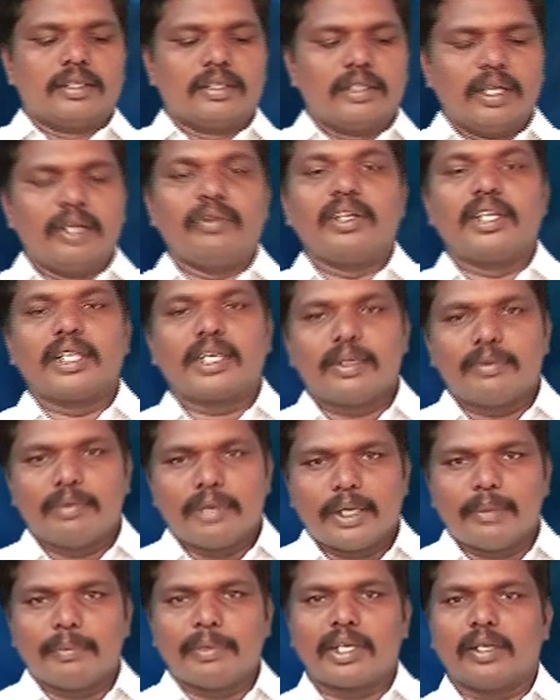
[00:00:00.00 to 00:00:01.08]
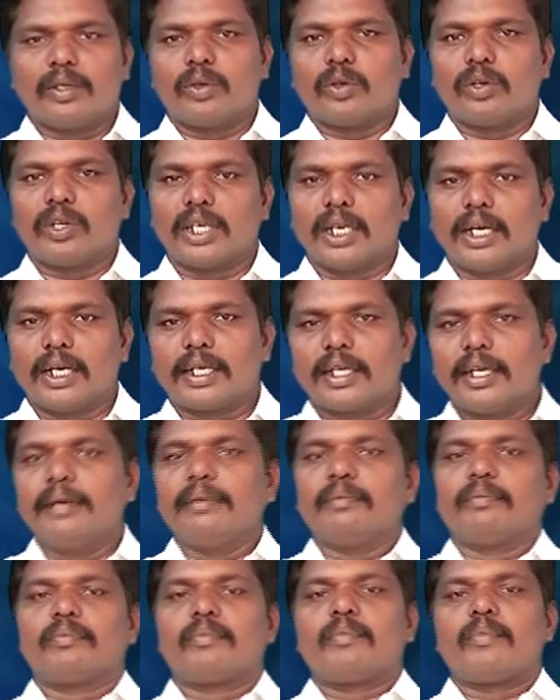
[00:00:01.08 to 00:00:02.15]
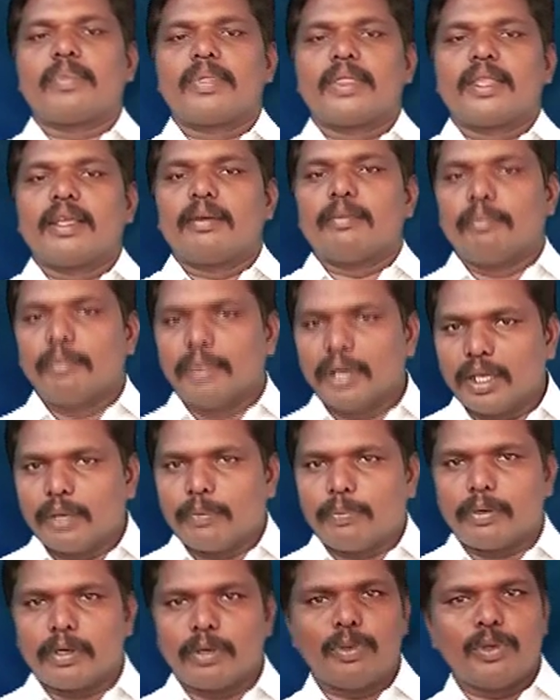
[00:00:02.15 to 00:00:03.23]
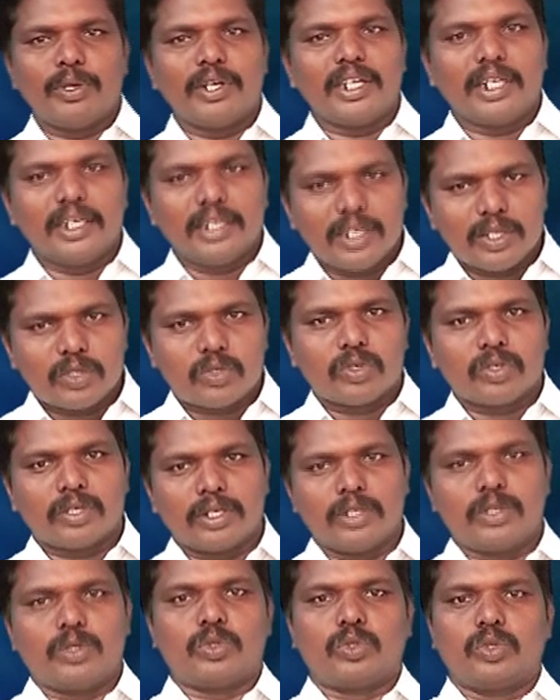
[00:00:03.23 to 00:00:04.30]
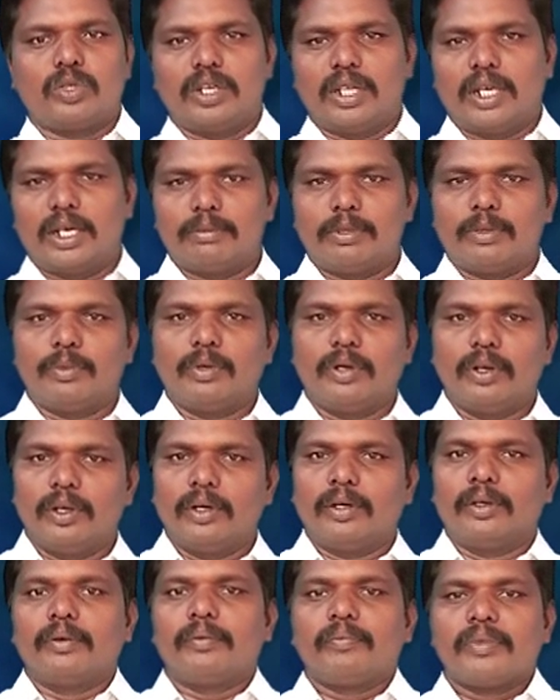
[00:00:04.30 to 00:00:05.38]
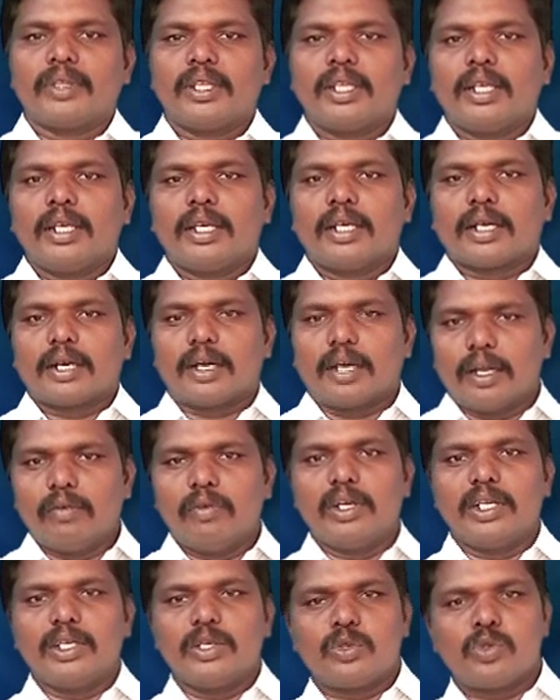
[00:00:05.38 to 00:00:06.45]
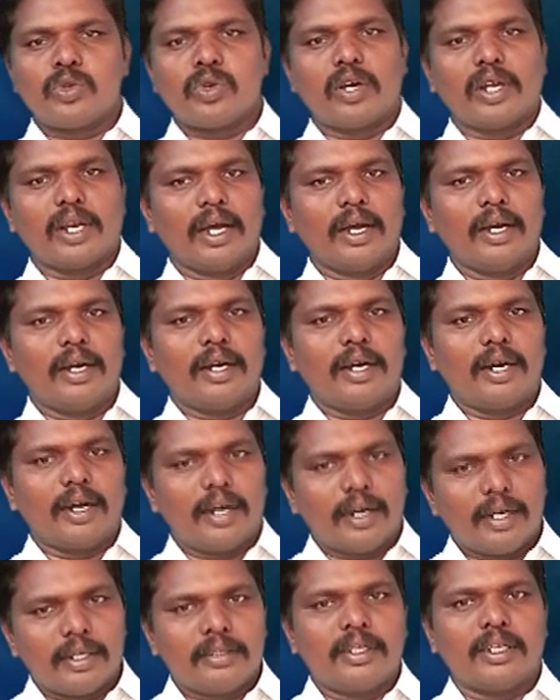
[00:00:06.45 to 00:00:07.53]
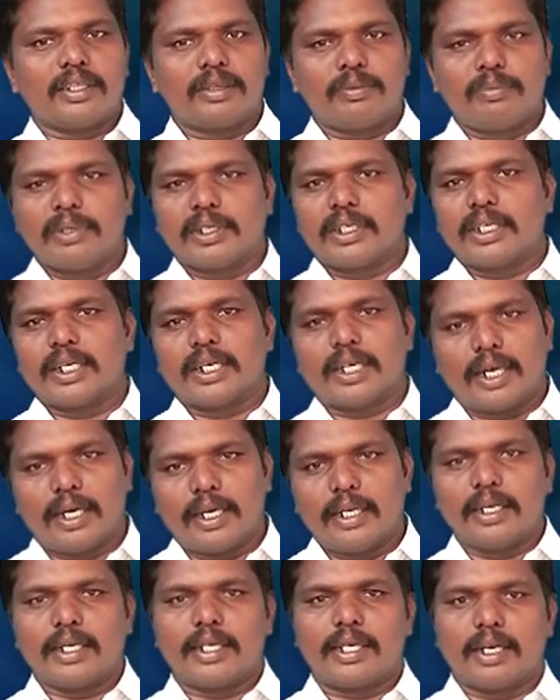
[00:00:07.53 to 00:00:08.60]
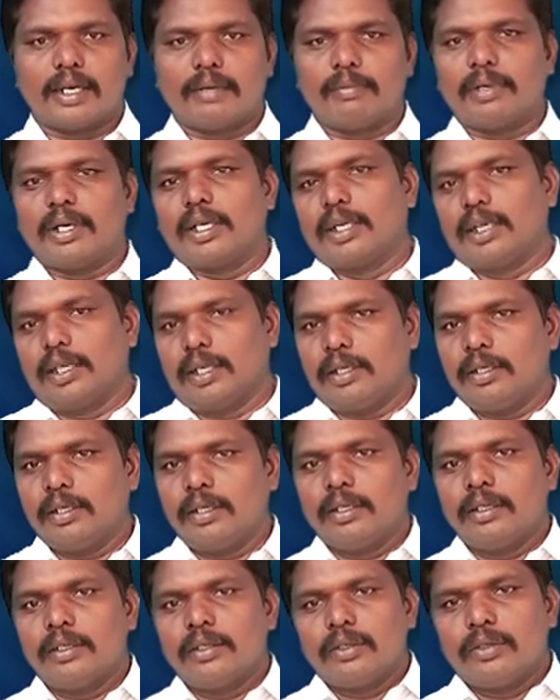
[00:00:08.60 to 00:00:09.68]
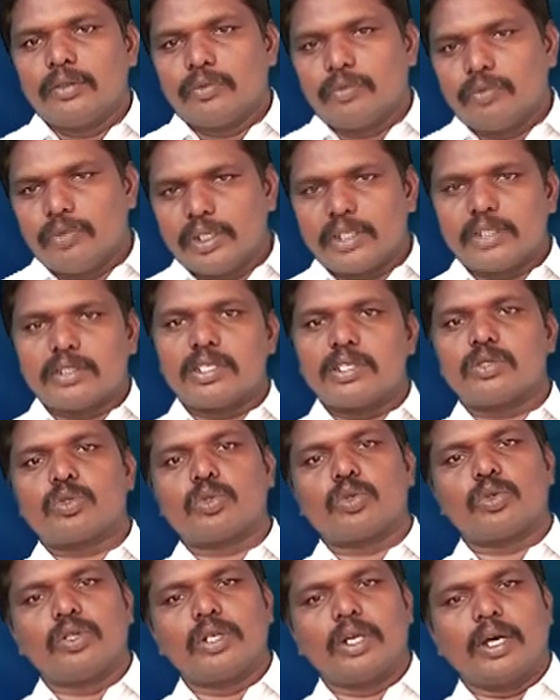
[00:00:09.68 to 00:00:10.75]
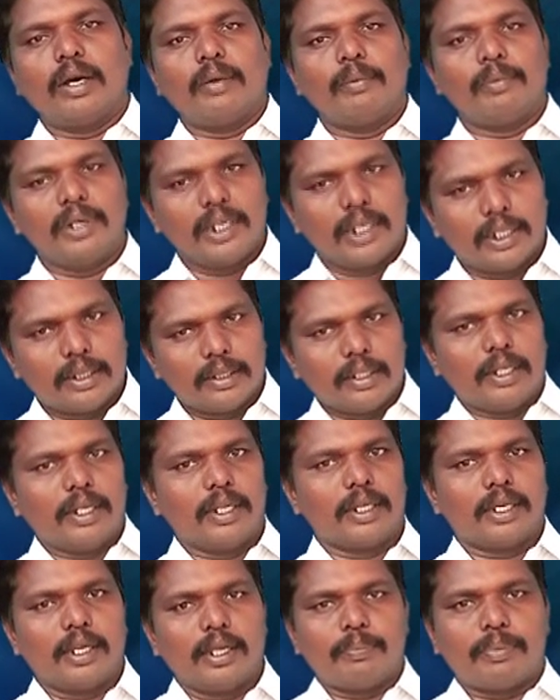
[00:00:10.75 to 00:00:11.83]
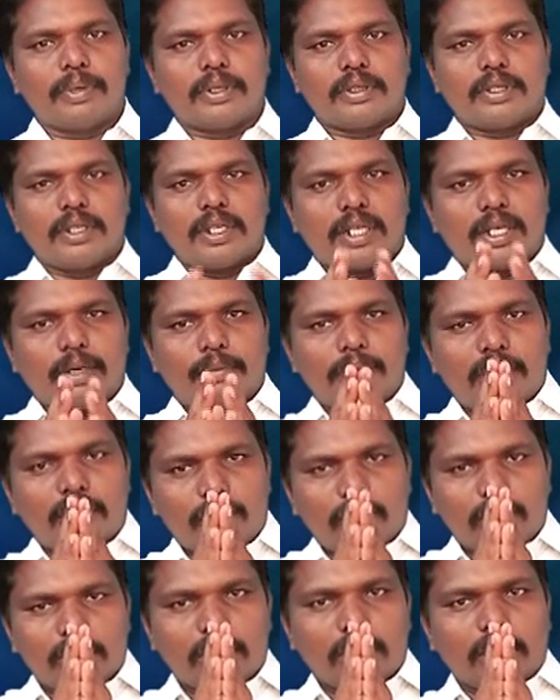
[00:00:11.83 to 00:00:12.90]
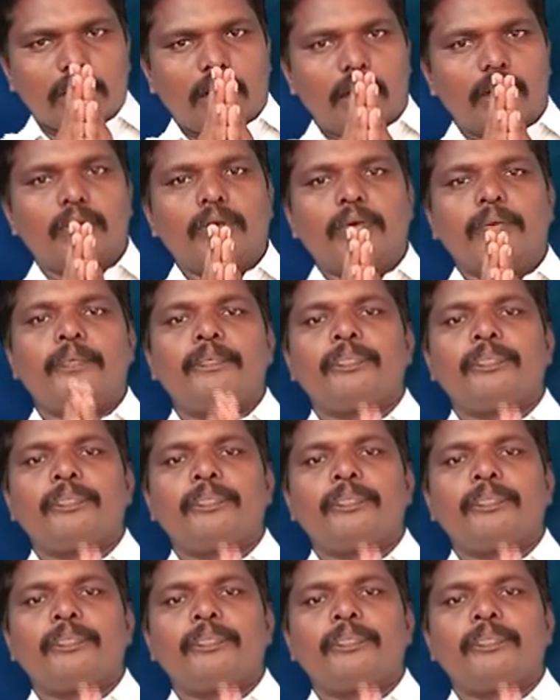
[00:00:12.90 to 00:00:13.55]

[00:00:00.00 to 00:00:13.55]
దేవునికి మహిమ కలుగునుగాక మన ప్రభు అయిన యేసుక్రీస్తు నామములో కల్వరి జ్వాల ఆధ్యాత్మిక కార్యక్రమాన్ని వీక్షిస్తున్న మీ అందరికీ ప్రత్యేకమైన వందనాలు